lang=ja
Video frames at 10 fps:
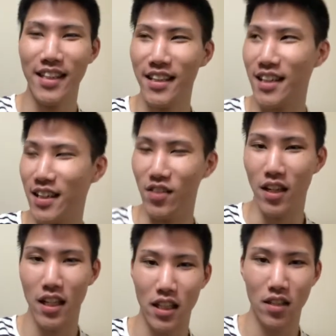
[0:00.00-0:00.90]
あの
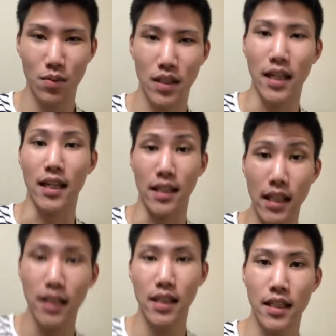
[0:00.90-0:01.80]
花火大会に、ね、
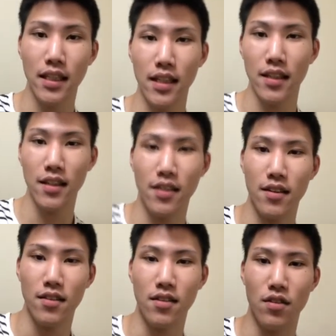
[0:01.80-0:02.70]

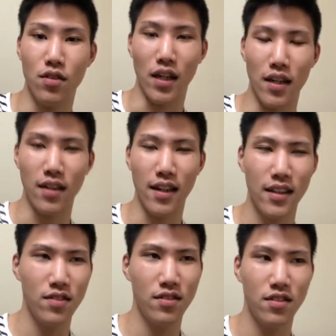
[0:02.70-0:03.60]
の
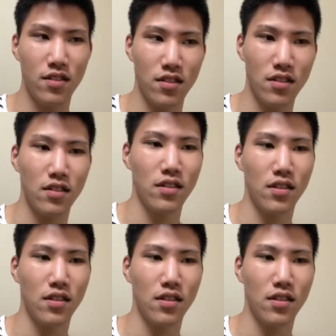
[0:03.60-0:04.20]
アナウンス